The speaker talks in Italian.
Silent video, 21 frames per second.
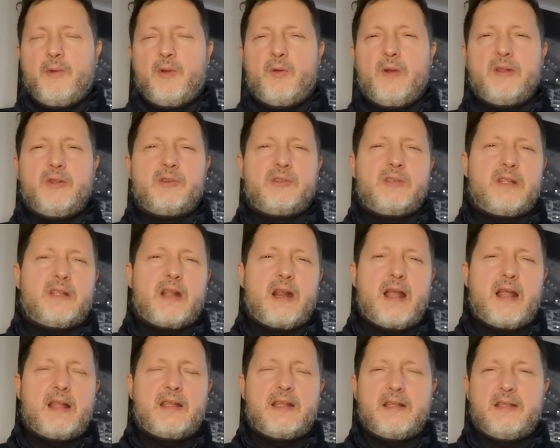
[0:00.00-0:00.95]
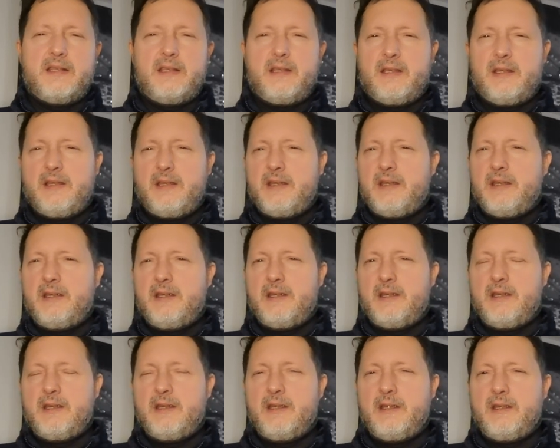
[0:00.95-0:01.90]
Quando si tratta
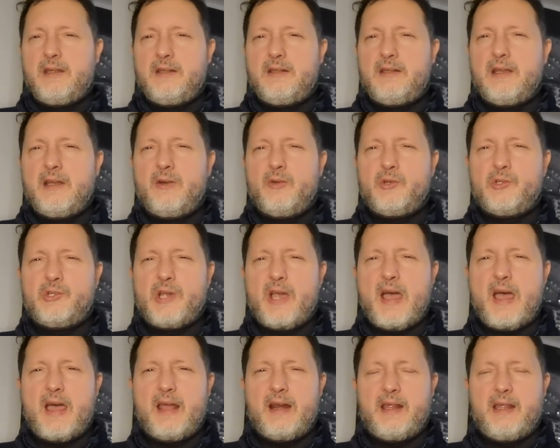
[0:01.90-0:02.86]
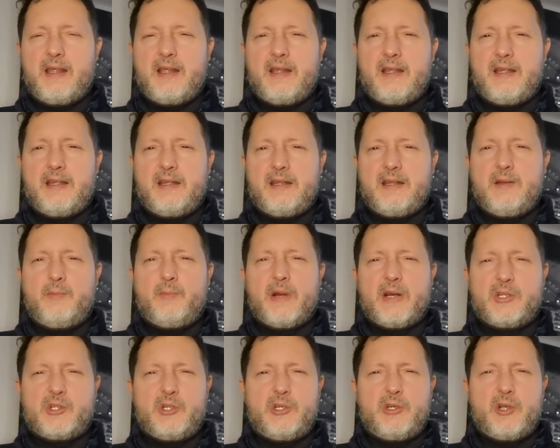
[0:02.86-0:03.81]
di, di elogiare il
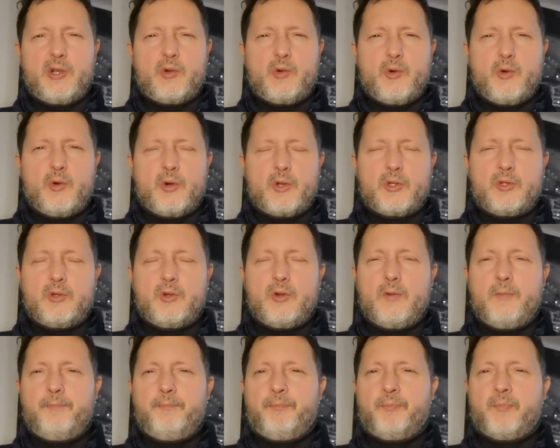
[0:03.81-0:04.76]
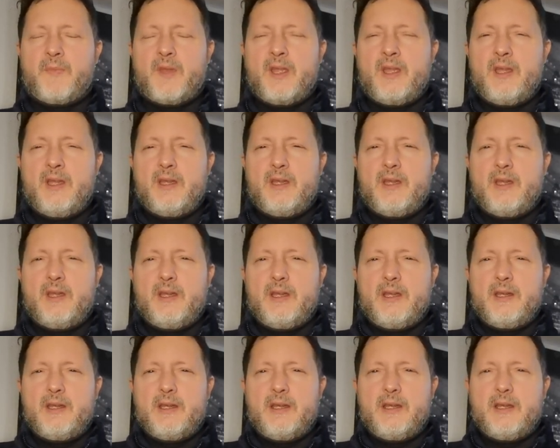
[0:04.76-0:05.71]
braccino è corto
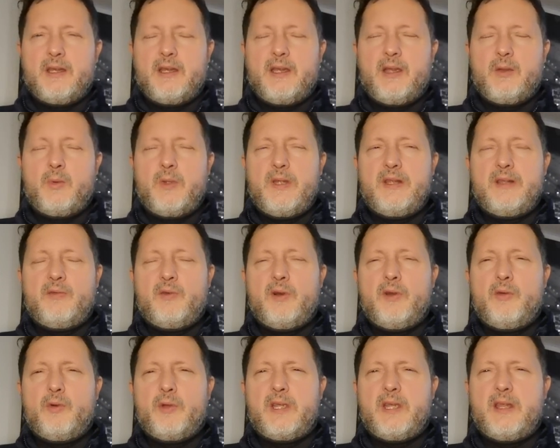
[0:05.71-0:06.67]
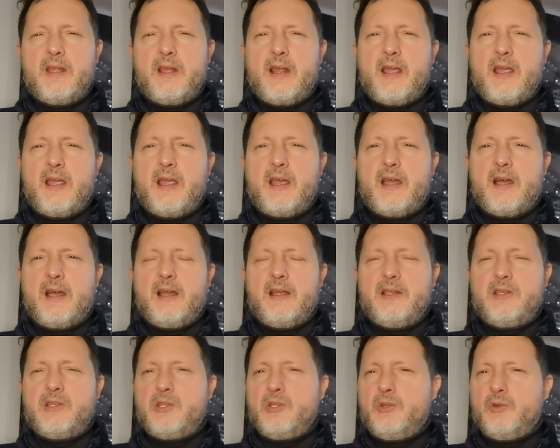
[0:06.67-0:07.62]
e quindi volevo chiedere
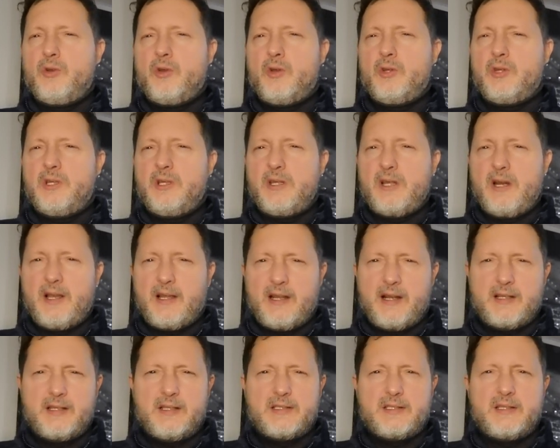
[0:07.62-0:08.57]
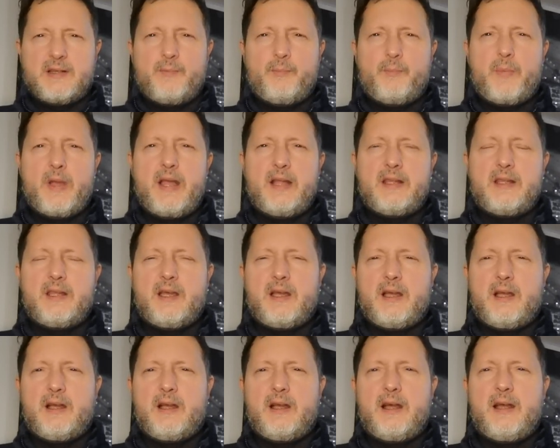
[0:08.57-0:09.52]
ai signorotti della carta
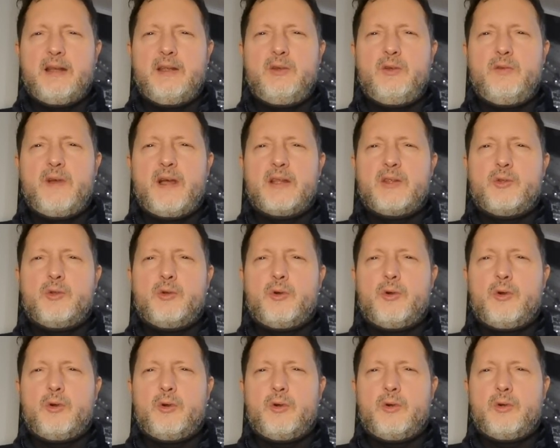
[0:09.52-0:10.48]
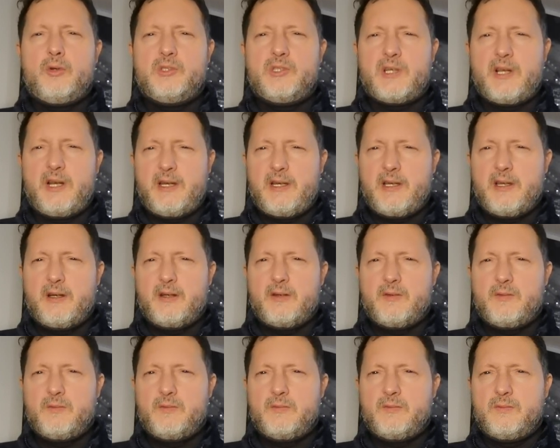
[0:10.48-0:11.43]
stampata, ha rinnovato Skriniar?